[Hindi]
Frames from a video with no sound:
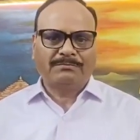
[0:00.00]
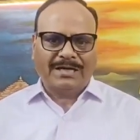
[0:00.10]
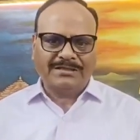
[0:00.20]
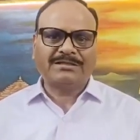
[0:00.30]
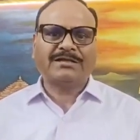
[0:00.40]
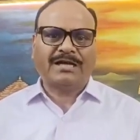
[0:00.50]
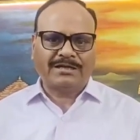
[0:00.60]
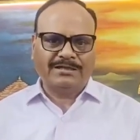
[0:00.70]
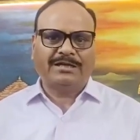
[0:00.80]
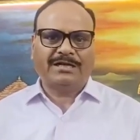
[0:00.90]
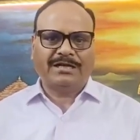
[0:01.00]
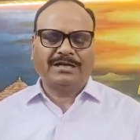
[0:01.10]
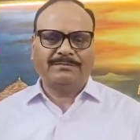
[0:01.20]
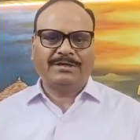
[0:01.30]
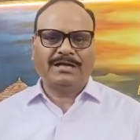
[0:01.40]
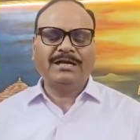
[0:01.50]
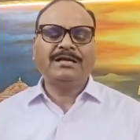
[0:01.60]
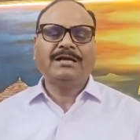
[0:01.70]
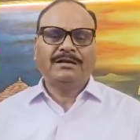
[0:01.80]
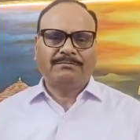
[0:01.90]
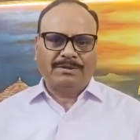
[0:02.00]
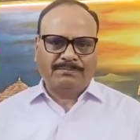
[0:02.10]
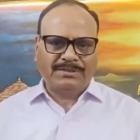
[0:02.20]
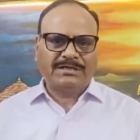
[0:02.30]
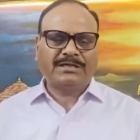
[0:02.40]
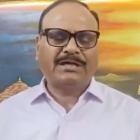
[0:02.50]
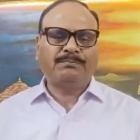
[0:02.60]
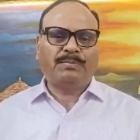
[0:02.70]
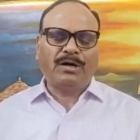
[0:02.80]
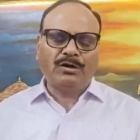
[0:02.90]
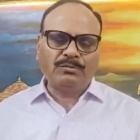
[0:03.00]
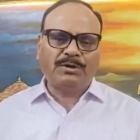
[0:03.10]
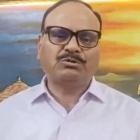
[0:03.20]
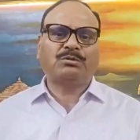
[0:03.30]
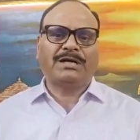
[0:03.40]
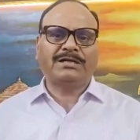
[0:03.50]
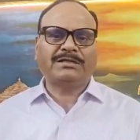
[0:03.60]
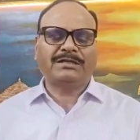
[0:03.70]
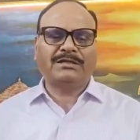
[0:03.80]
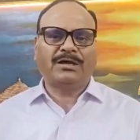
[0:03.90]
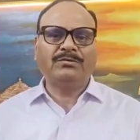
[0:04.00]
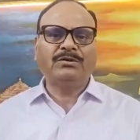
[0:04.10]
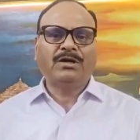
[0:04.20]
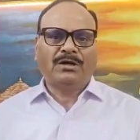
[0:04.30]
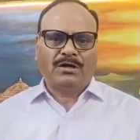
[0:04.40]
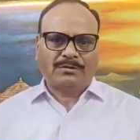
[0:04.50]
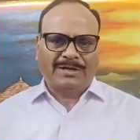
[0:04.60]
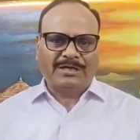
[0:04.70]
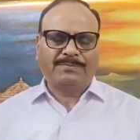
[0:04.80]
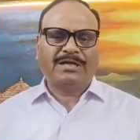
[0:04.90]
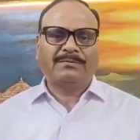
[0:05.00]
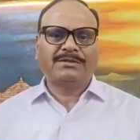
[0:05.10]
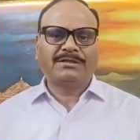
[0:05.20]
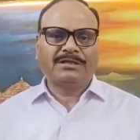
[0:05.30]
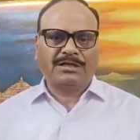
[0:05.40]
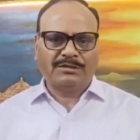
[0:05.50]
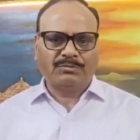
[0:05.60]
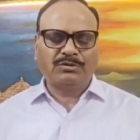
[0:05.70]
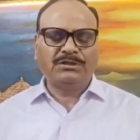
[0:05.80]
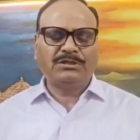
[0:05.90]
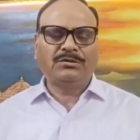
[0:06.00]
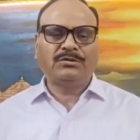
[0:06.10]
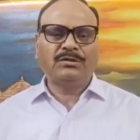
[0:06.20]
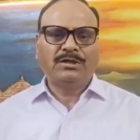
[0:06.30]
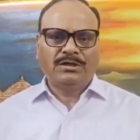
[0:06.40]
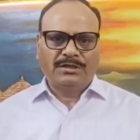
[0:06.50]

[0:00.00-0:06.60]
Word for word: भारत सरकार ने देने का काम किया है मैं बजट का बहुत बहुत स्वागत करता हूँ और माननीय प्रधानमंत्री नरेंद्र मोदी जी को